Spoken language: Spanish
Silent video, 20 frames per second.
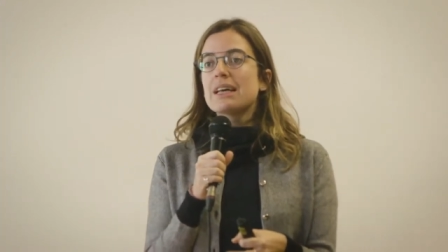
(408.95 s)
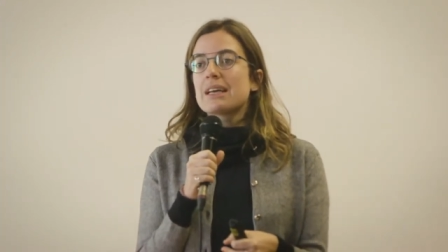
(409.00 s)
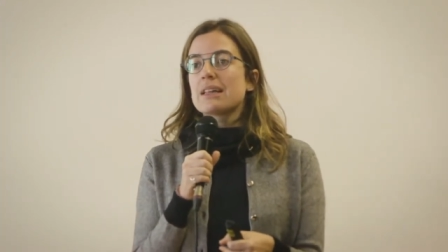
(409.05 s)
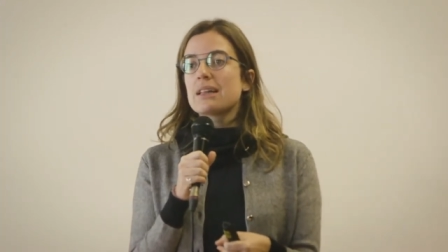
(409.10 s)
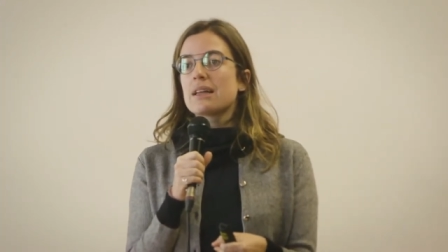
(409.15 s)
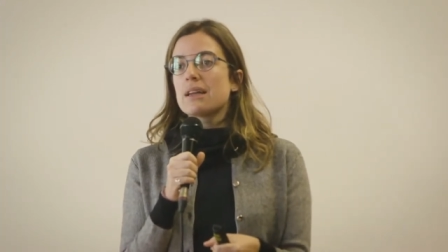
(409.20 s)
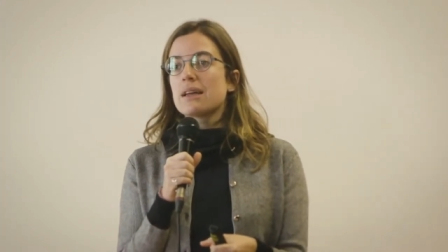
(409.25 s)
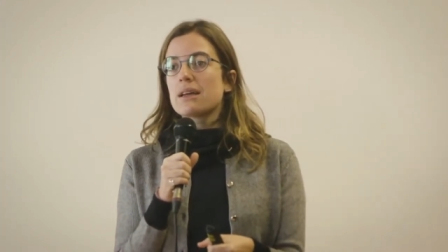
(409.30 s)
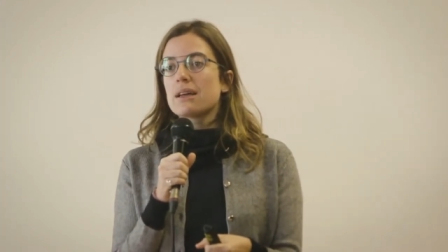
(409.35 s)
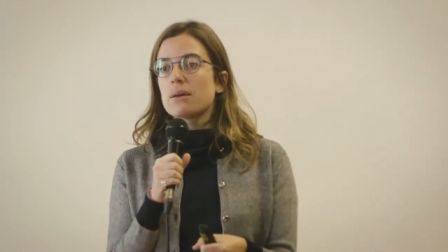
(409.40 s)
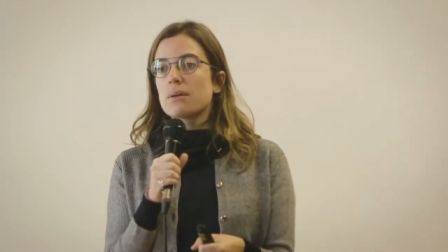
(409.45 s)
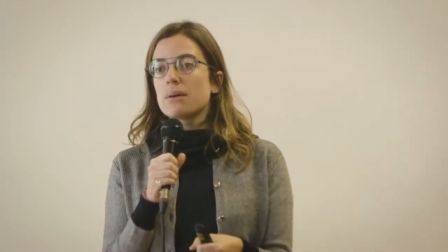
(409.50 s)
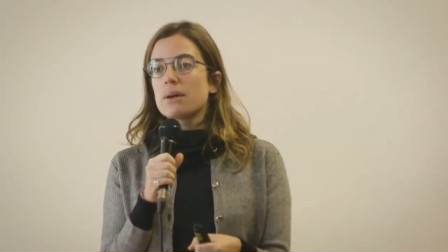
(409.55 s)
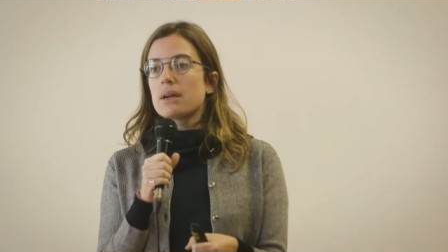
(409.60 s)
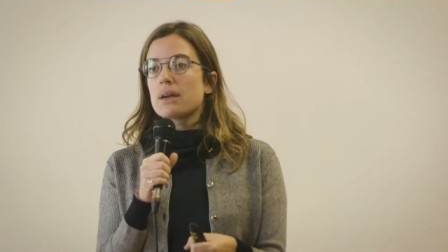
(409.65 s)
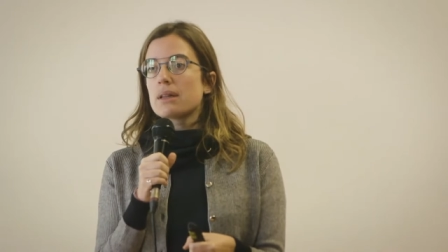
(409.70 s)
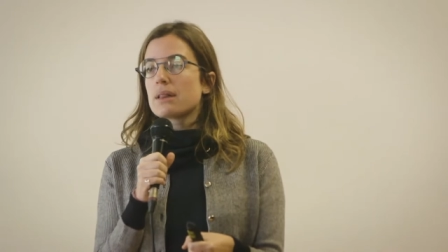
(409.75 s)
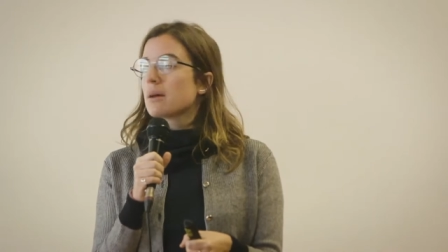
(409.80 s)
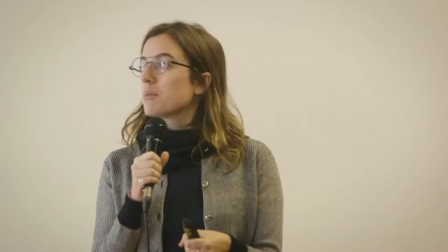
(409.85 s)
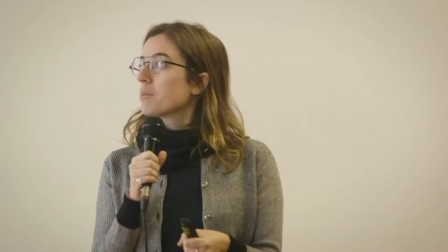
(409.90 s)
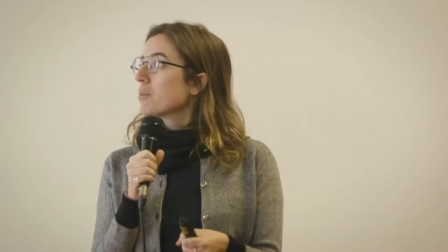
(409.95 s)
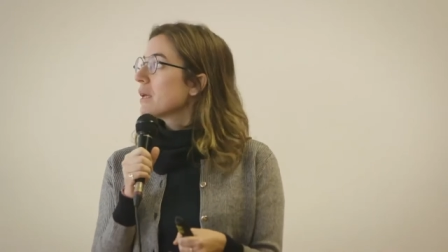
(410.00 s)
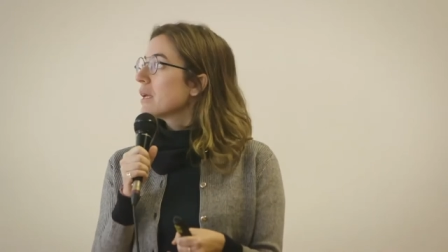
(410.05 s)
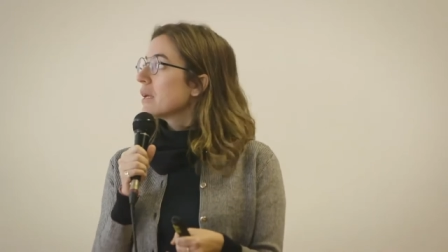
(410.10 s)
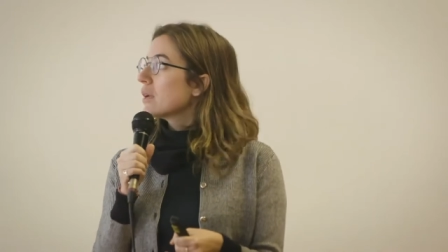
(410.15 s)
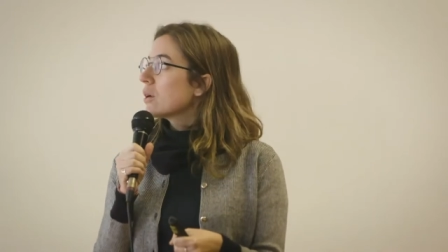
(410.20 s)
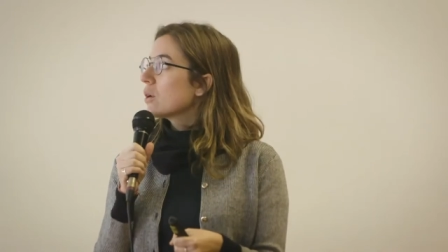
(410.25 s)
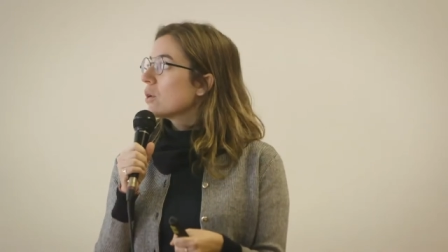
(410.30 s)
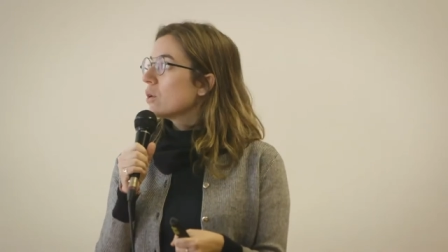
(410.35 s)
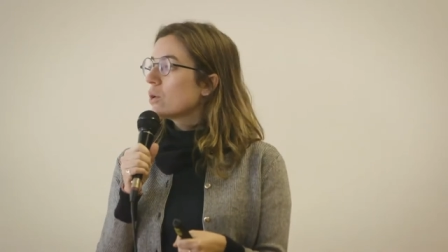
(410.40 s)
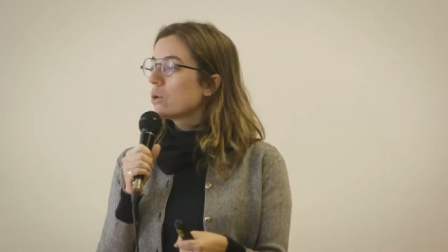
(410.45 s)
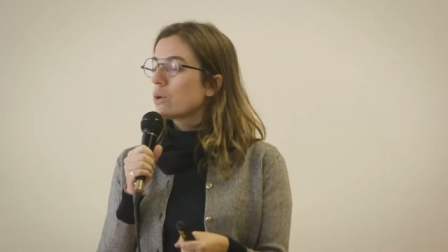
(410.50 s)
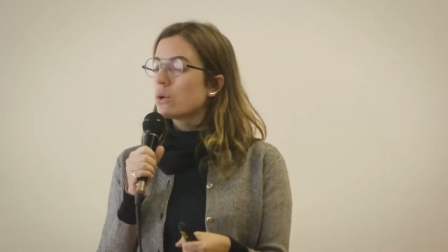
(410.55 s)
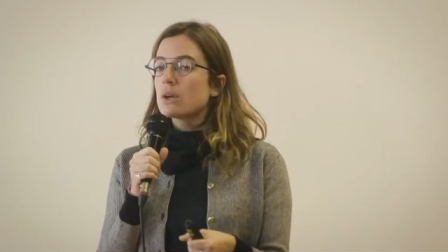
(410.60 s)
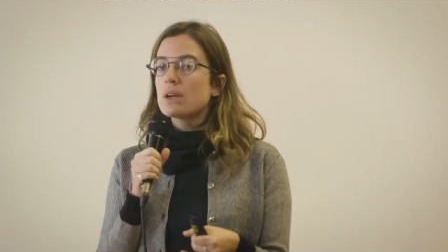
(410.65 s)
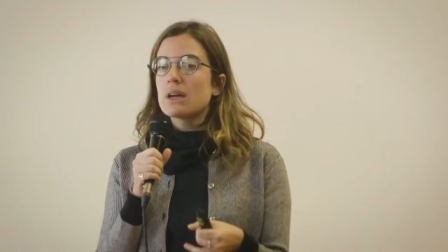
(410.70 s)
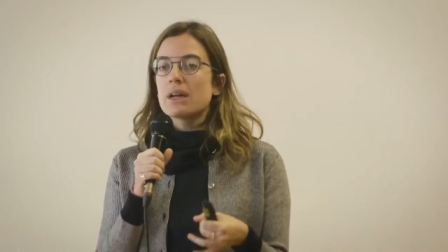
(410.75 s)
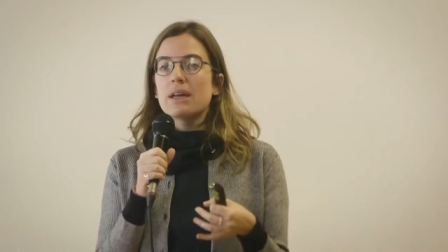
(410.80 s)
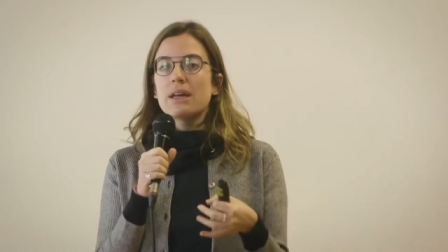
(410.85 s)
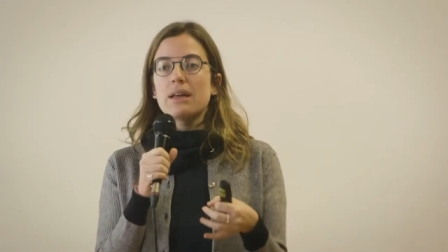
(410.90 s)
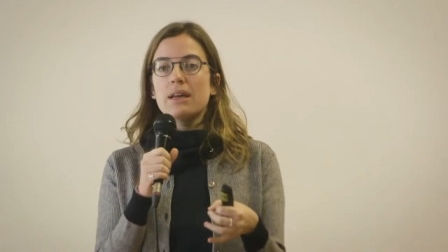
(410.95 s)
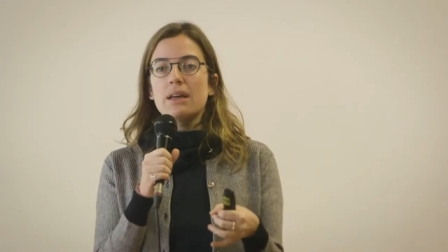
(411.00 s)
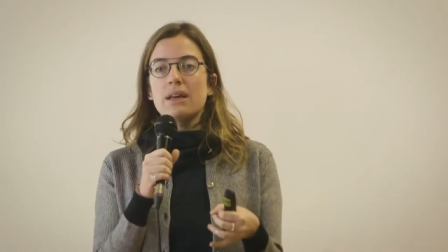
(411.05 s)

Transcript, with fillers: que tiene que ver también con